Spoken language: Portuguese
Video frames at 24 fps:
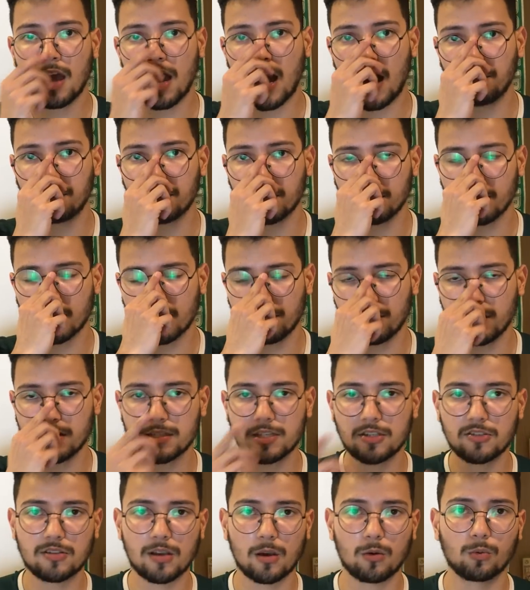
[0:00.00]
a primeira vez
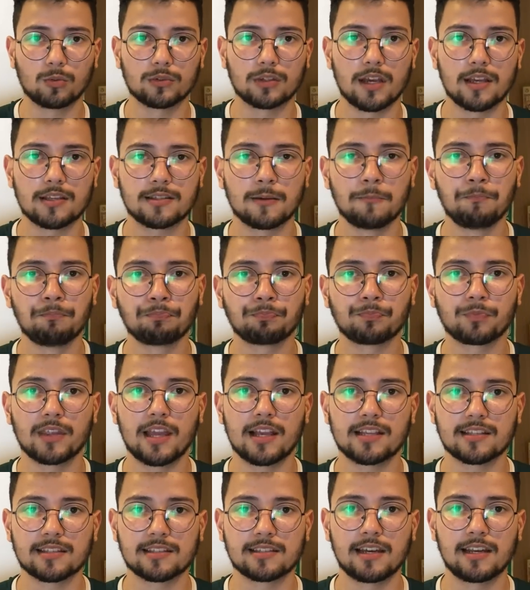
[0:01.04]
que isso acontece
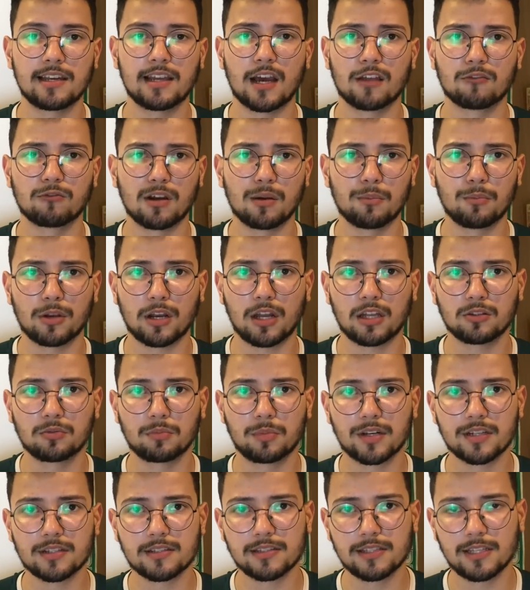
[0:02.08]
nessa Série A do Campeonato
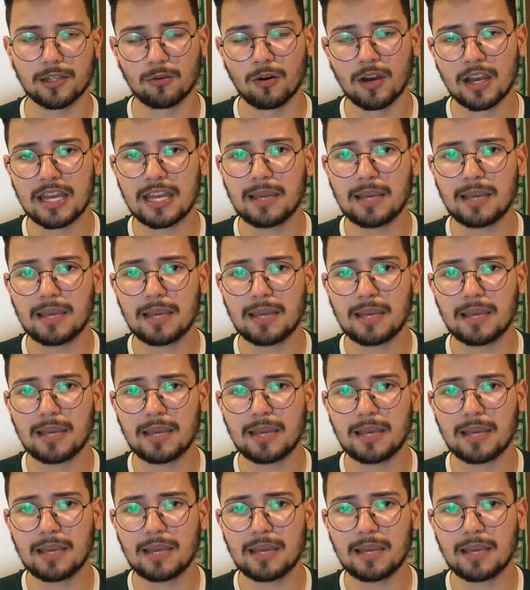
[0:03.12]
Brasileiro